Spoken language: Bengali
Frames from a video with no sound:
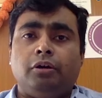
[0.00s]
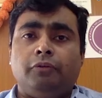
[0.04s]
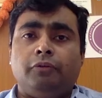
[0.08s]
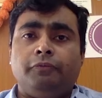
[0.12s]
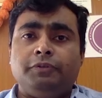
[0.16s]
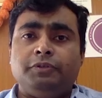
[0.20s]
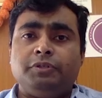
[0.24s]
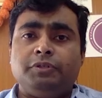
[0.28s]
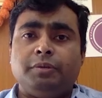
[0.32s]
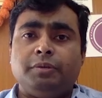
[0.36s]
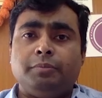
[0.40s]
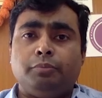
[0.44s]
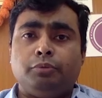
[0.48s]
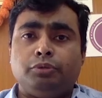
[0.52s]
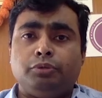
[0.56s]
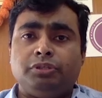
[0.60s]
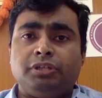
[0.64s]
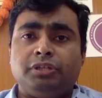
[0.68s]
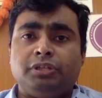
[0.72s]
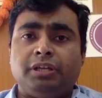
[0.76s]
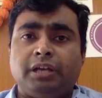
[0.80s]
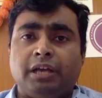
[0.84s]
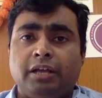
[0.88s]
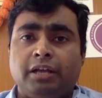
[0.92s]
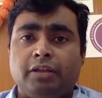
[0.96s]
অফিসে
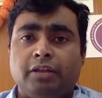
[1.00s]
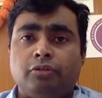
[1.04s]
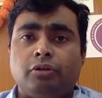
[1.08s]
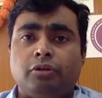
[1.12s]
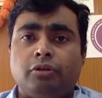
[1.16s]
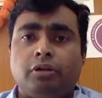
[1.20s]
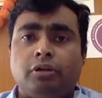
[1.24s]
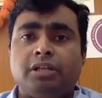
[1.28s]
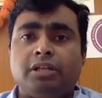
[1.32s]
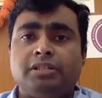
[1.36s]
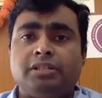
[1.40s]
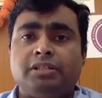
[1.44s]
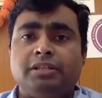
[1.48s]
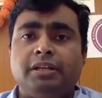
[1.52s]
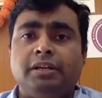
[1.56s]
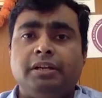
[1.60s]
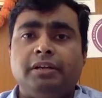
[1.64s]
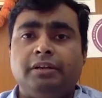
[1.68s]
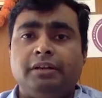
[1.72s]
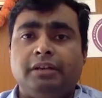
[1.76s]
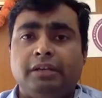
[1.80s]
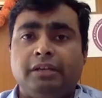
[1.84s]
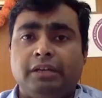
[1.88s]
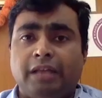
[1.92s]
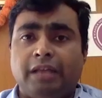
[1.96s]
বসে কাজ করা
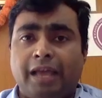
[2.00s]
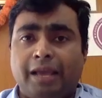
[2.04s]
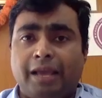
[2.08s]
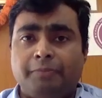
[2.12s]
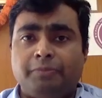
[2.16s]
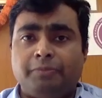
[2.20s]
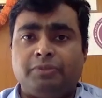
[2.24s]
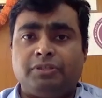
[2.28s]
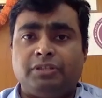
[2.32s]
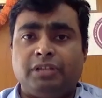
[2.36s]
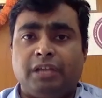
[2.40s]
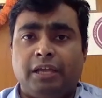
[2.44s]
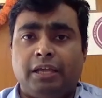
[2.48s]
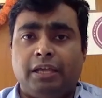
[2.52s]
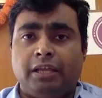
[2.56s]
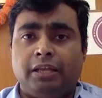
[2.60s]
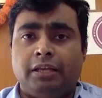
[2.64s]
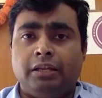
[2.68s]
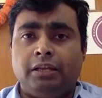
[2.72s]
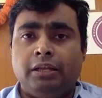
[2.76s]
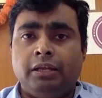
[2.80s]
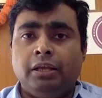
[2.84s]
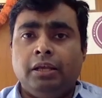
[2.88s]
সিডেন্টারি লাইফস্টাইল